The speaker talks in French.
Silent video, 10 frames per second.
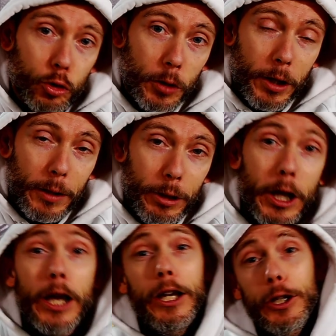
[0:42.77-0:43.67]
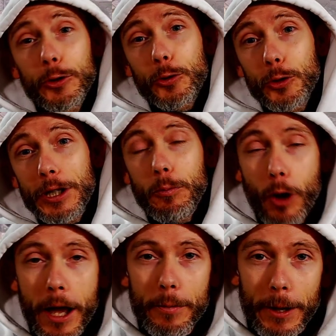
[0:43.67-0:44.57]
j'ai bien aimé et ce que j'ai moins
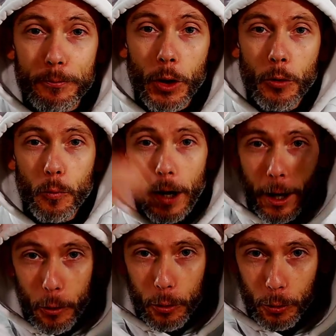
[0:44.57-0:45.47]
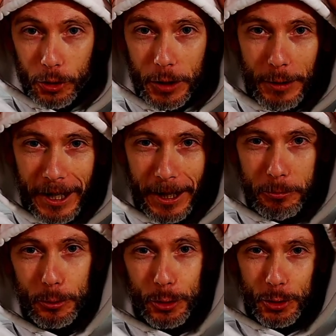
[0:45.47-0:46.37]
aimé. Voilà, donc j'ai mis la
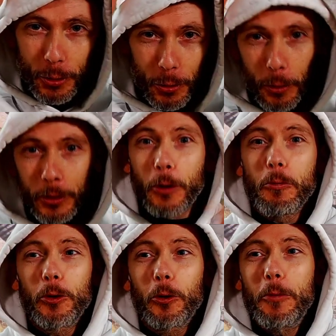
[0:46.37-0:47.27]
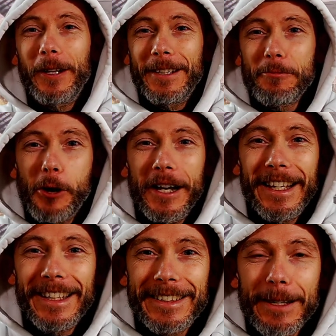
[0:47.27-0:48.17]
capuche, on est en mode Robin des Bois,
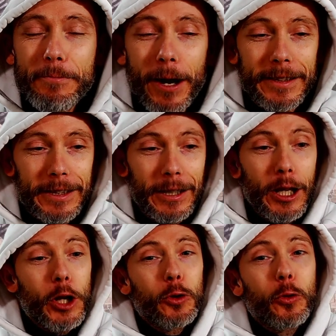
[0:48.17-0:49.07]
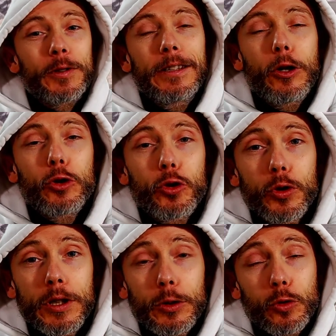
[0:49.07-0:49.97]
et c'est parti. Donc c'est un jeu
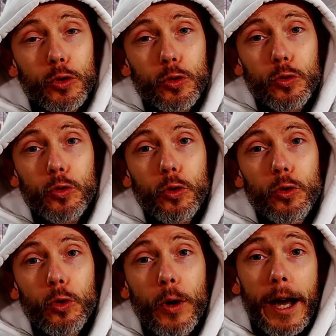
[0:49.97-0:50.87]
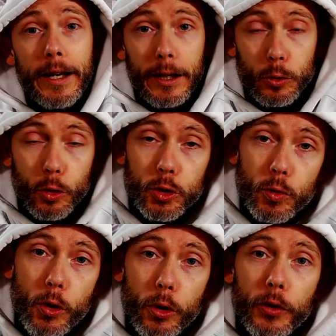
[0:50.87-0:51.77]
qui se joue de 2 à 4
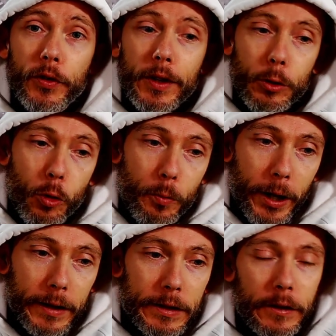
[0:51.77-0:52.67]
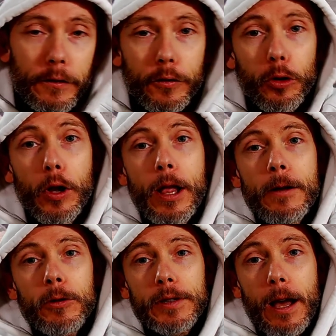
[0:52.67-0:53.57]
joueurs, c'est coopératif,
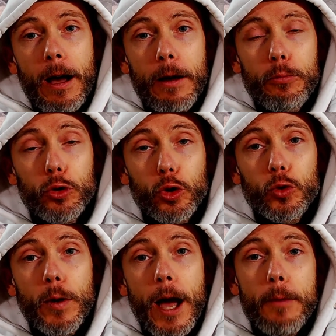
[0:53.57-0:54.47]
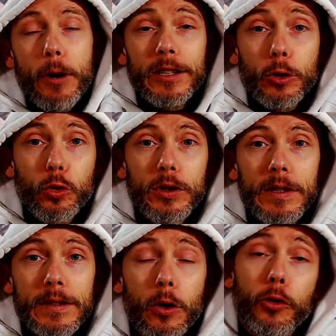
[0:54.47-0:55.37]
ça peut se jouer à partir de
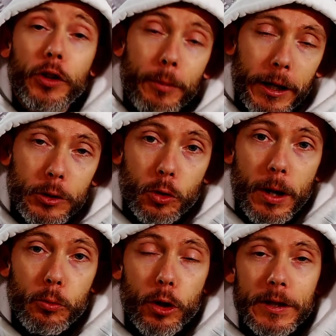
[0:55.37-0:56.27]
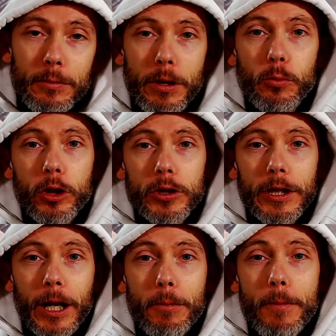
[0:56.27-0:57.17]
10 ans, c'est marqué sur la boîte, mais moi je
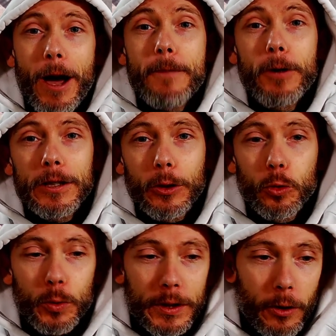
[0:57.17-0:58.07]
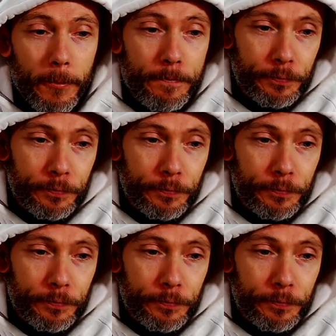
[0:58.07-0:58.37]
dirais même à partir de 8 ans,